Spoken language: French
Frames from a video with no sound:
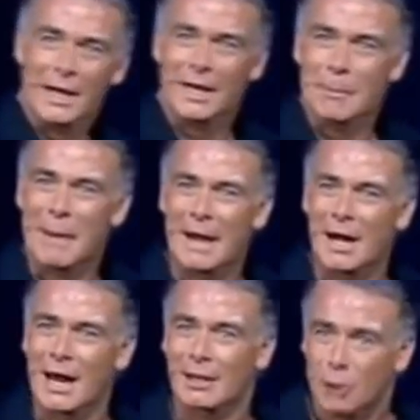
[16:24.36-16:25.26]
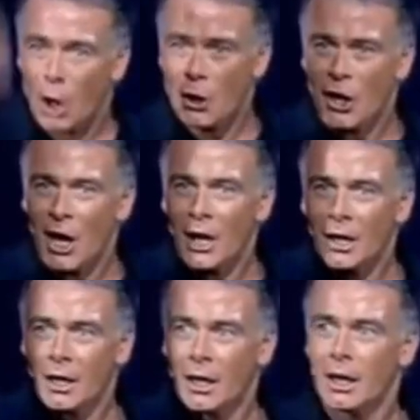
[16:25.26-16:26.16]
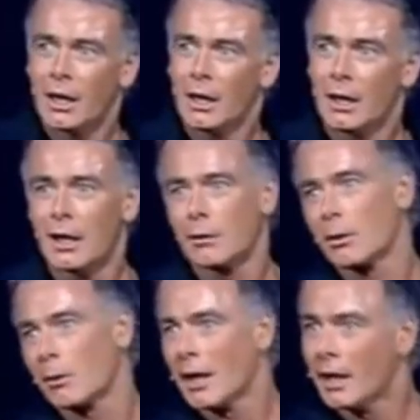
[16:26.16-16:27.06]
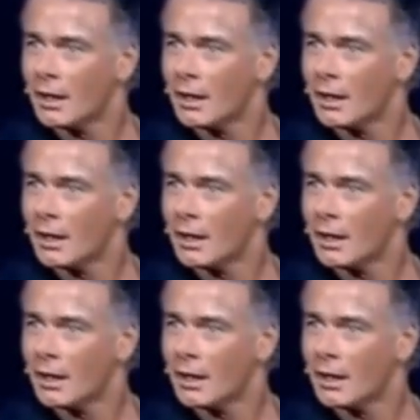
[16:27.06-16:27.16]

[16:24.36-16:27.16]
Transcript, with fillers: qui parle con les cuicuis.